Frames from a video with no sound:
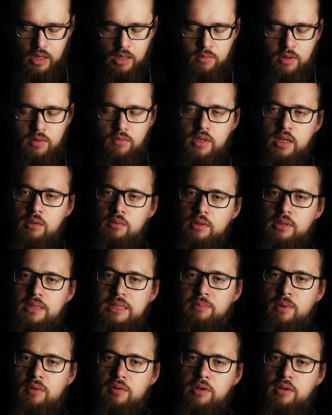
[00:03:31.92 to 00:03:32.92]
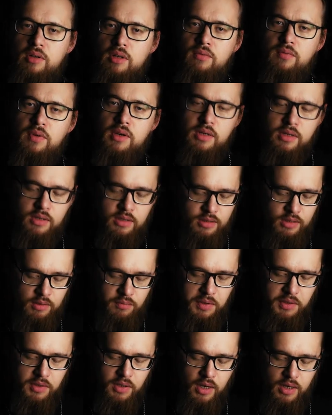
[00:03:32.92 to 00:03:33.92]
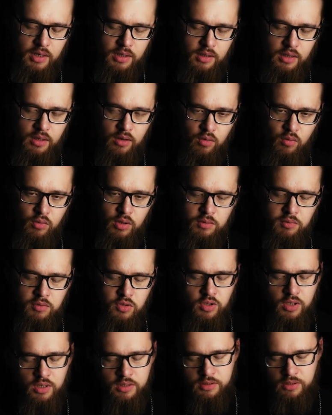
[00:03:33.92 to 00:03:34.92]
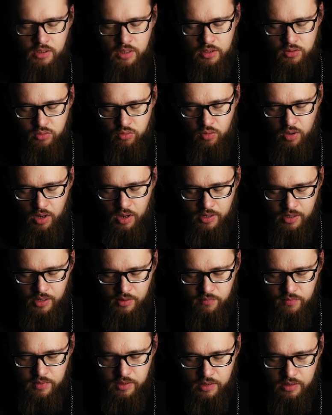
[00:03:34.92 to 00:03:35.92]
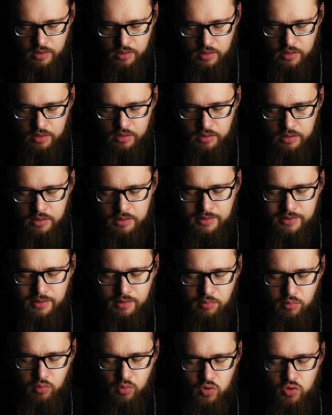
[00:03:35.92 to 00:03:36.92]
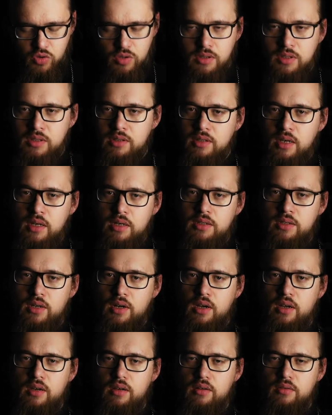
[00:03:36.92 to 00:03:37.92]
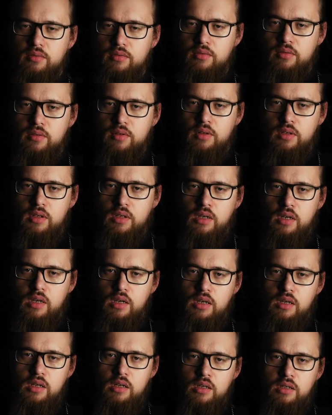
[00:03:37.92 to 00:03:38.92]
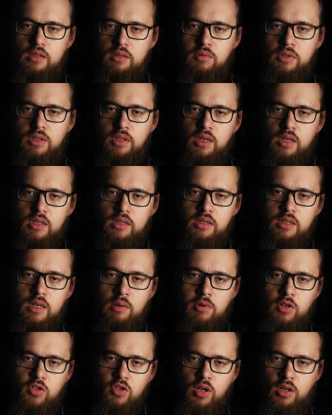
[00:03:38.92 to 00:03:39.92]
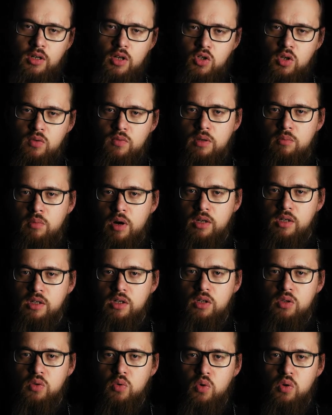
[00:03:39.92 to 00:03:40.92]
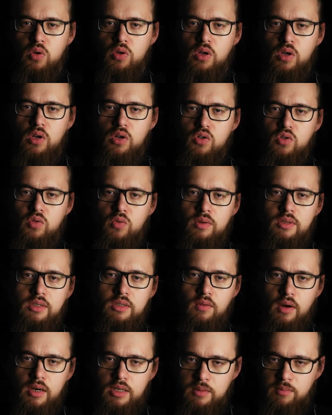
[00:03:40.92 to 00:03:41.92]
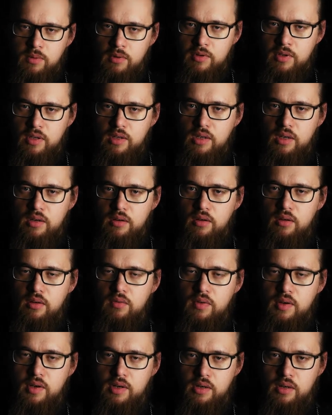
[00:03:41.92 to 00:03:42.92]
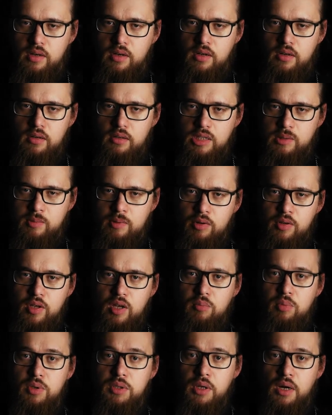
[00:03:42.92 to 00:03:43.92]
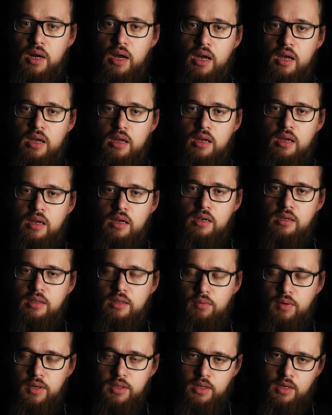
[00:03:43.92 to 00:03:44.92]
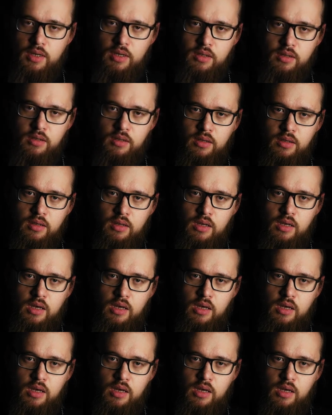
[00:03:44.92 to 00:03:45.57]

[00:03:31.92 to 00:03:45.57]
И мы видим это исповедание веры Нафанаила. Он отвечает сразу «Рави, ты Сын Божий, ты Царь Израилев». И святые отцы обращали наше внимание на то, что есть два исповедания веры. Исповедание Петра и Нафанаила.